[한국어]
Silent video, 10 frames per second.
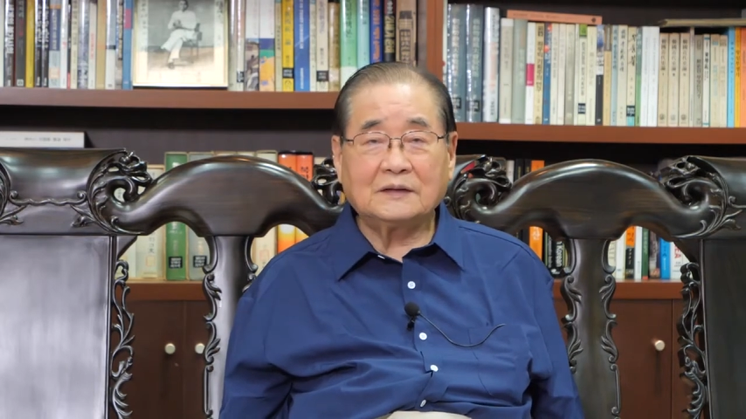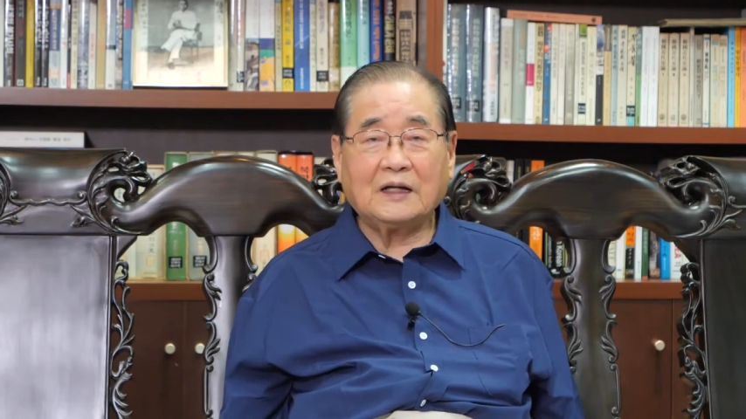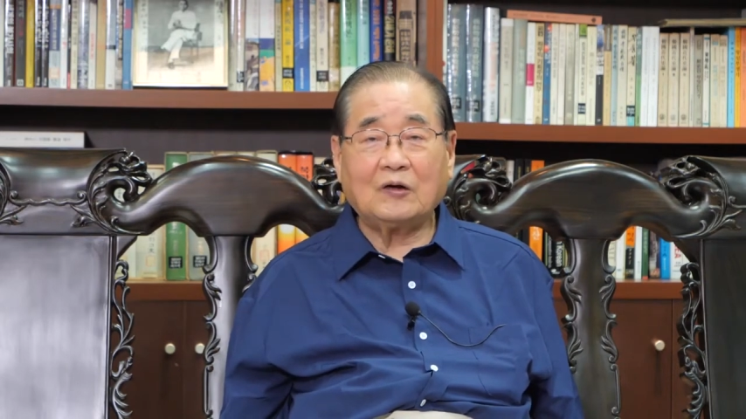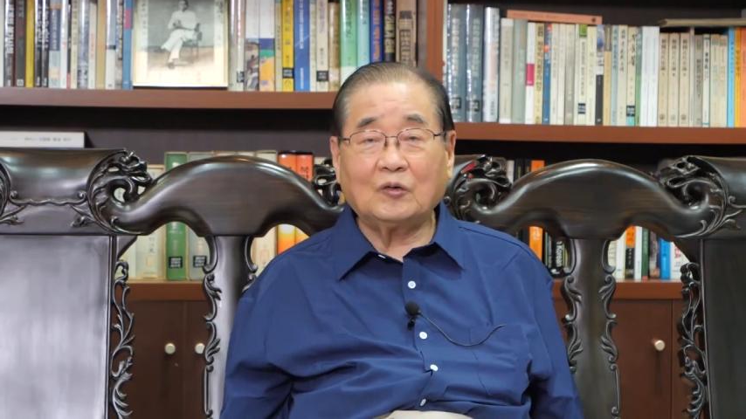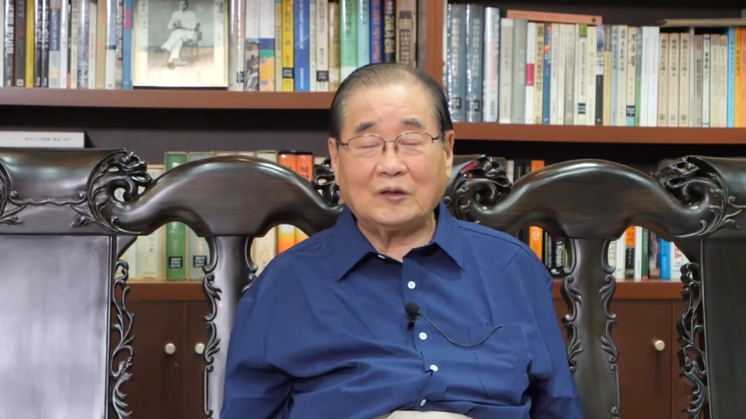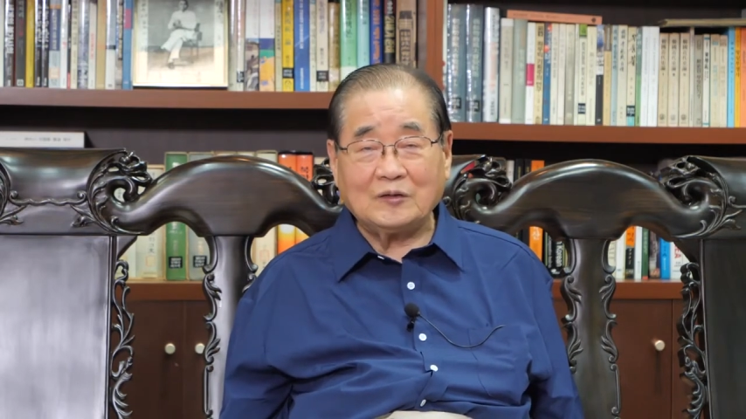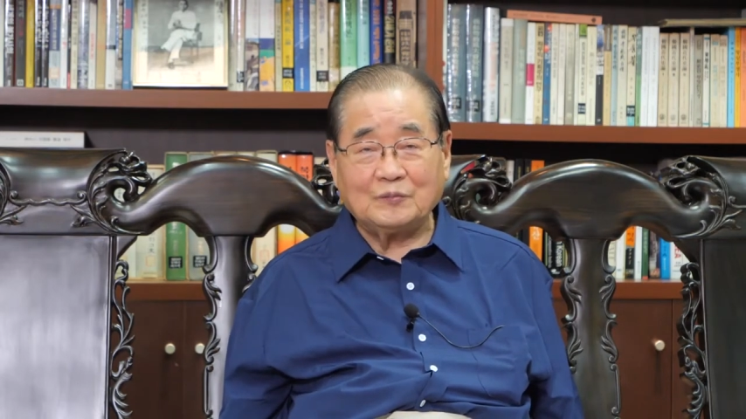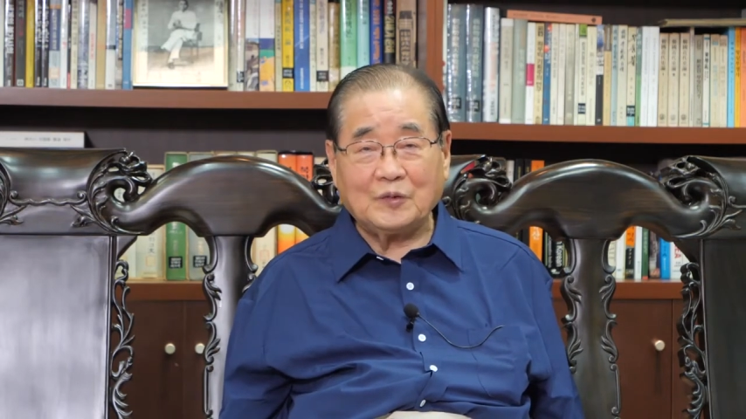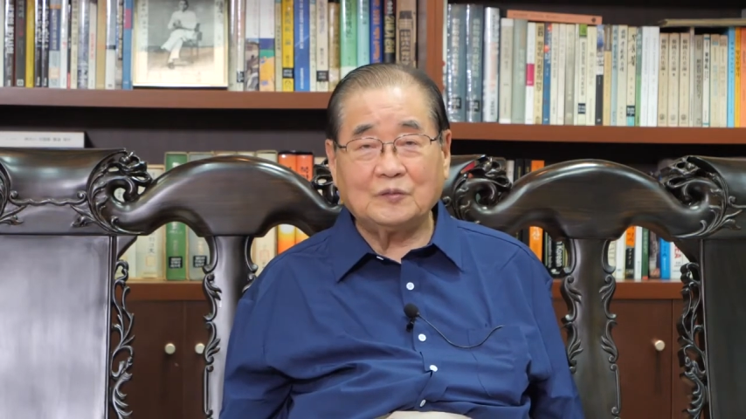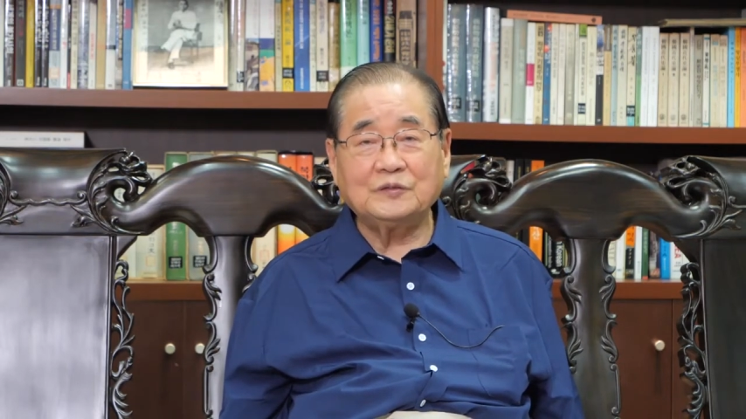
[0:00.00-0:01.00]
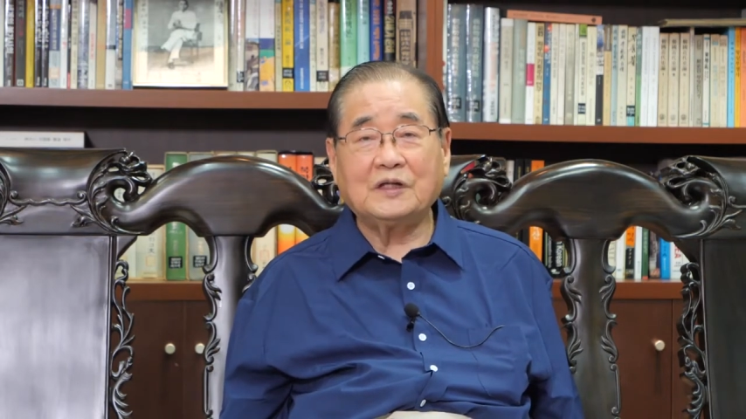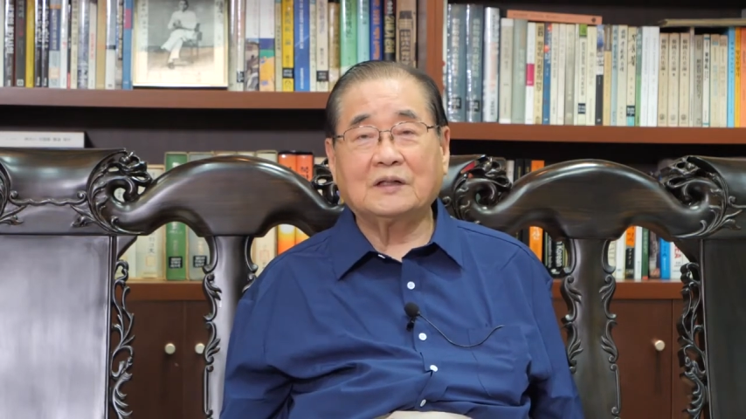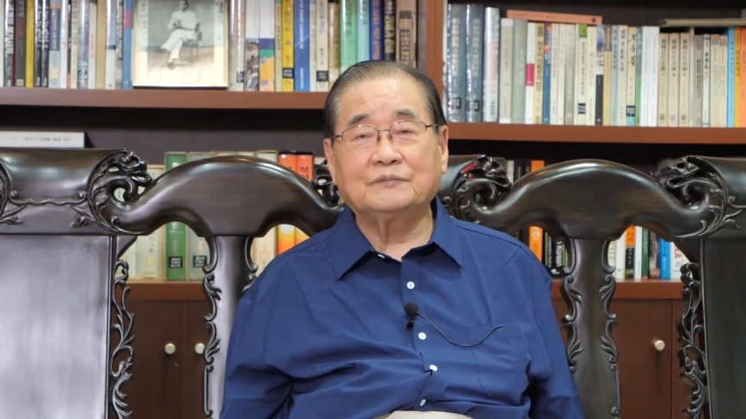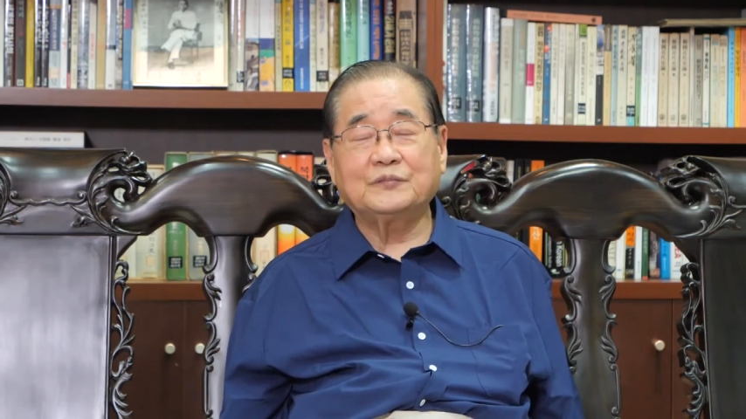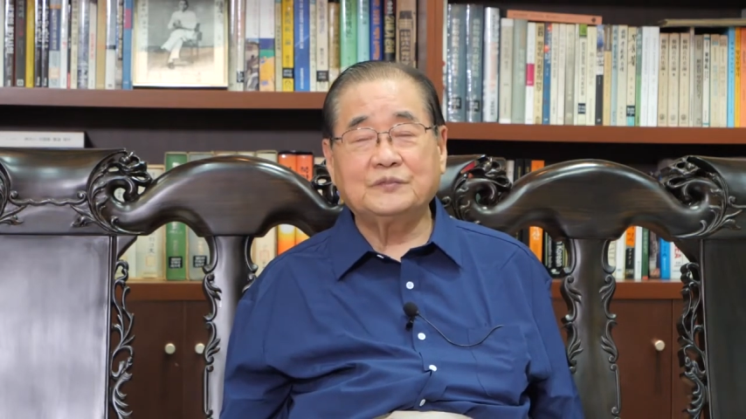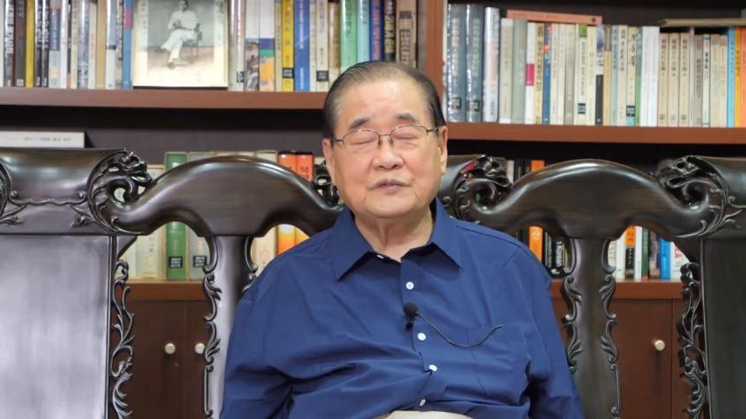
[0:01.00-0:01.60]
그 학원안정법은 내가